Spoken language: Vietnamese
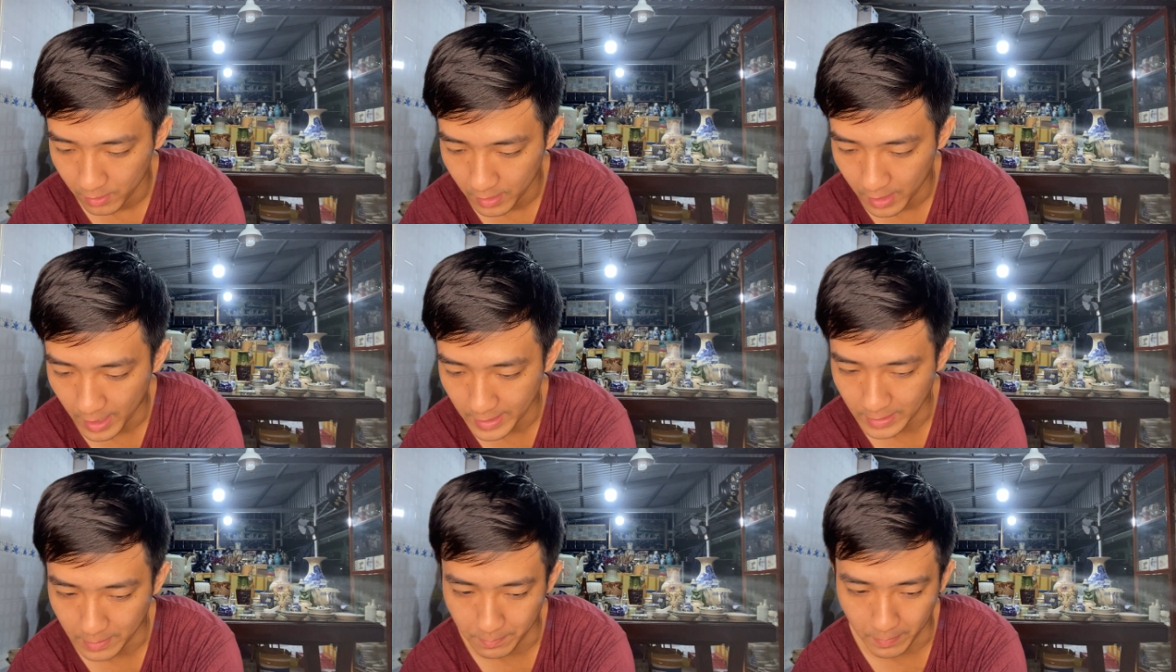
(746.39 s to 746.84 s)

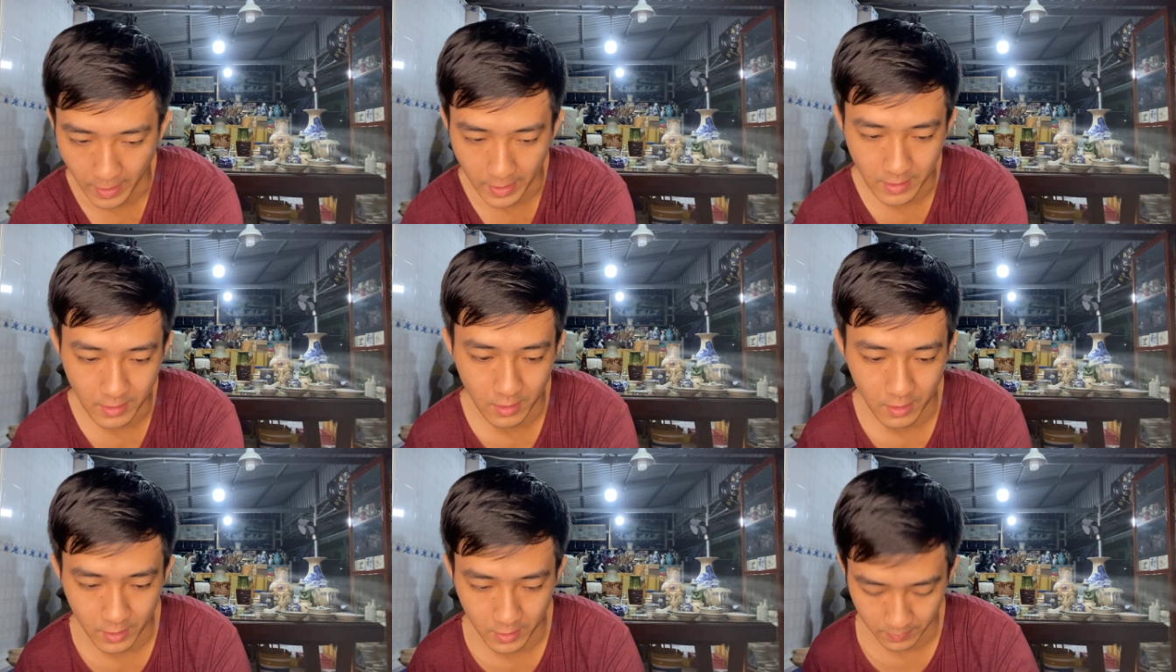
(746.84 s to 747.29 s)

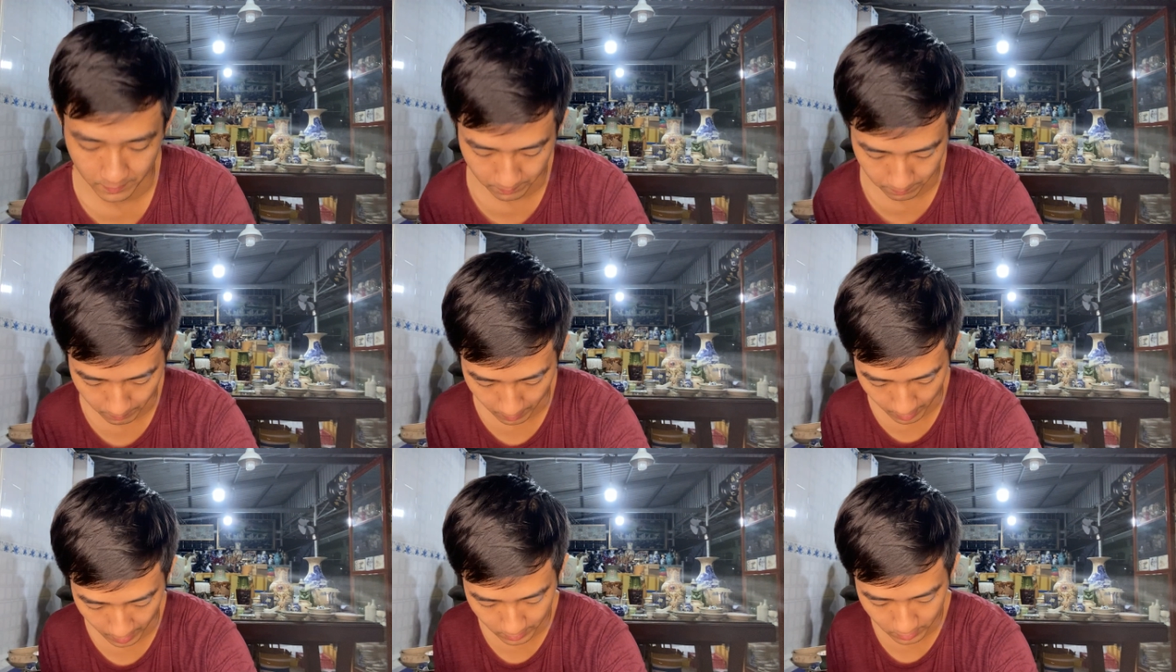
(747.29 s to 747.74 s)
270 thôi
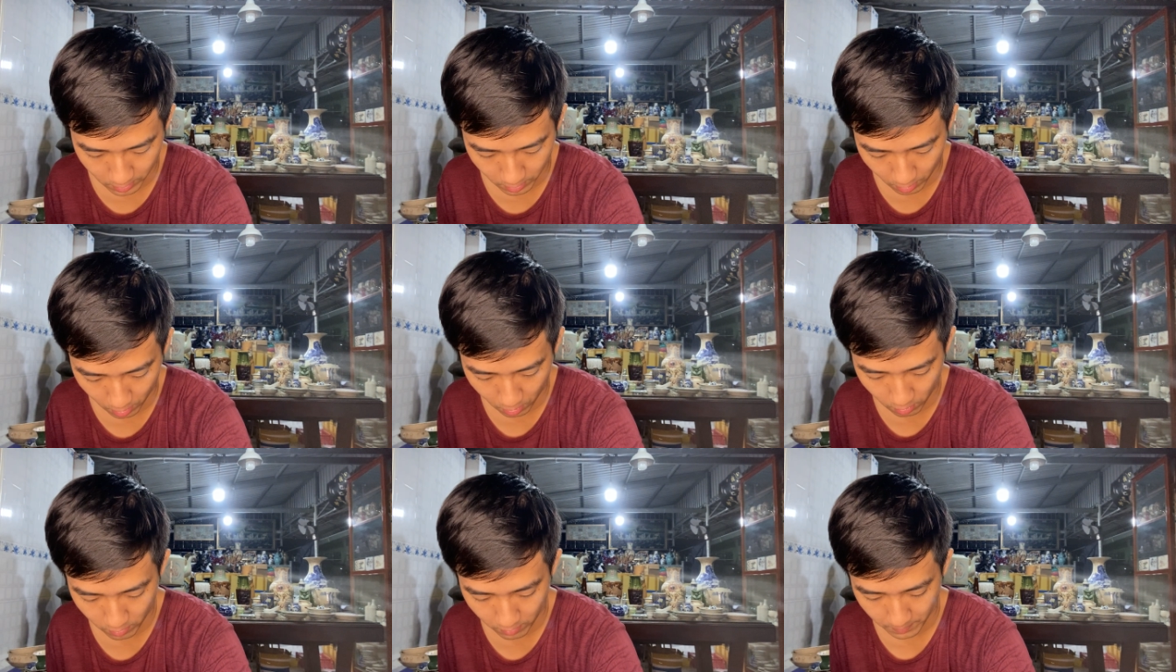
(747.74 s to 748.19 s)
mã
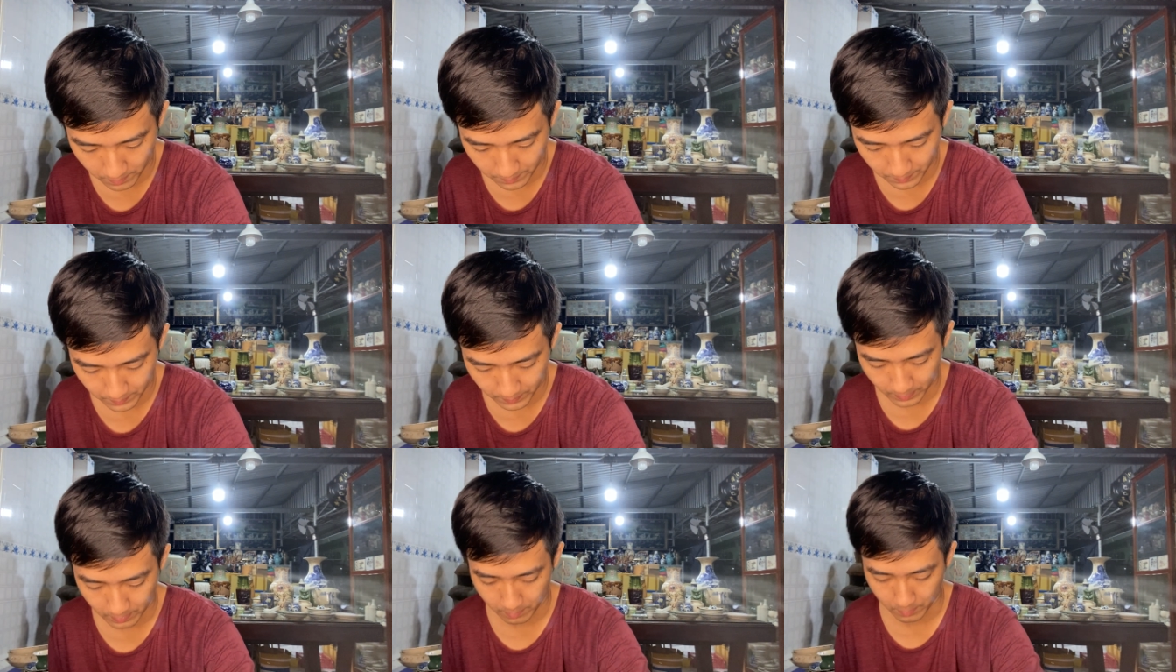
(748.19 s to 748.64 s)
số
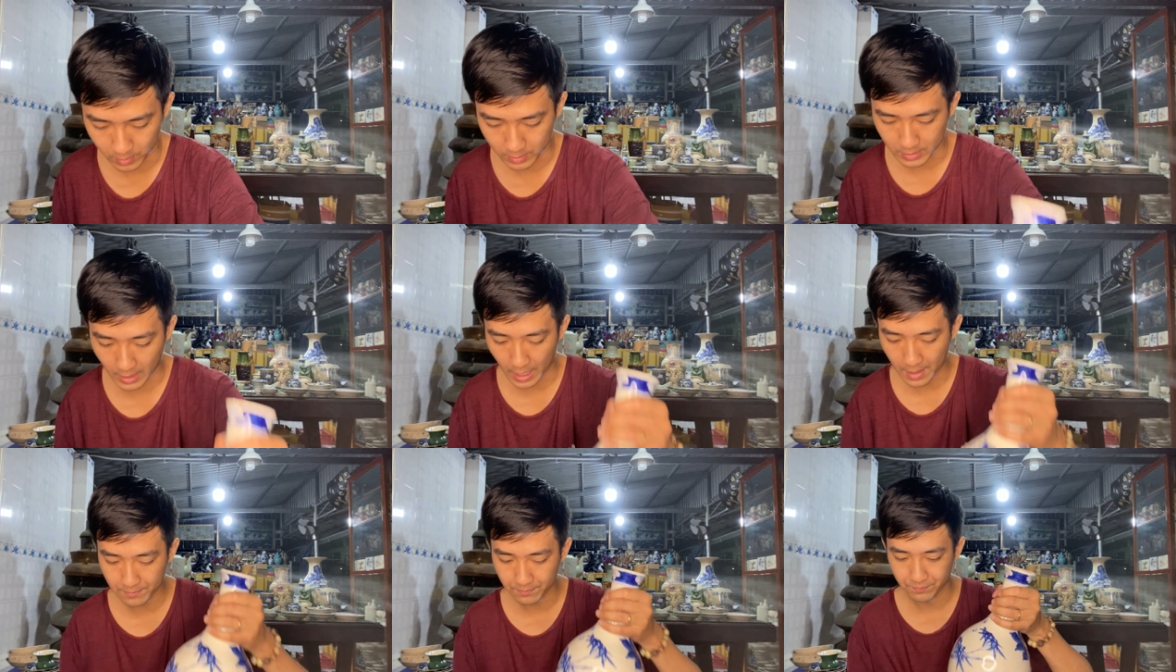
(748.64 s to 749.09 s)

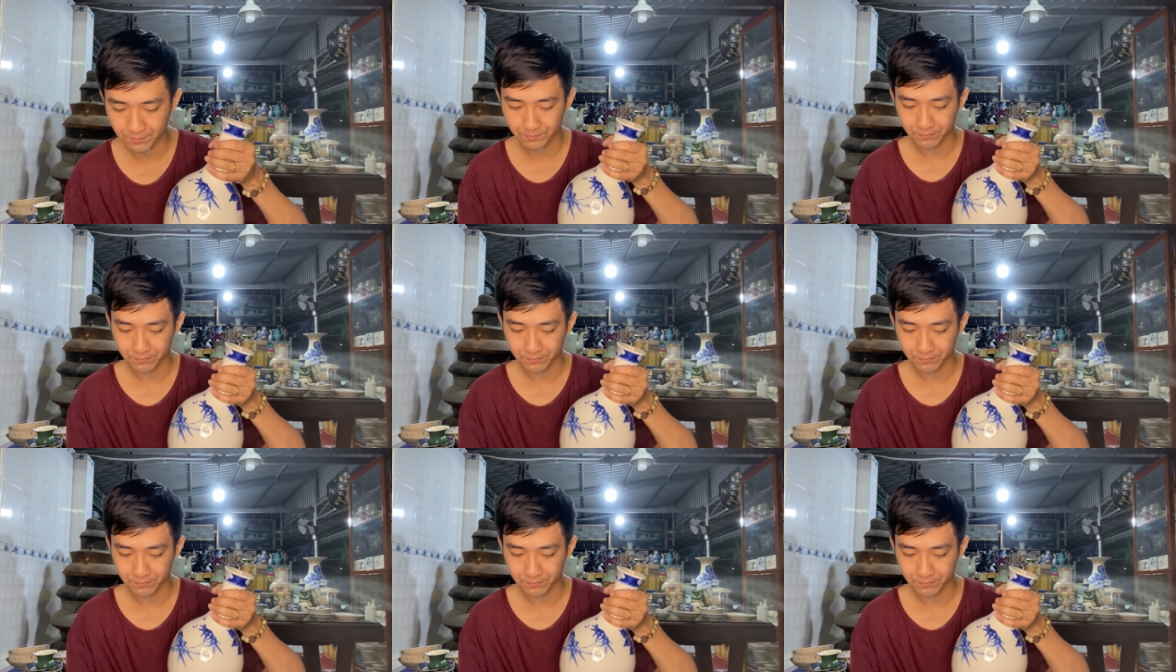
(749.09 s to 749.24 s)
18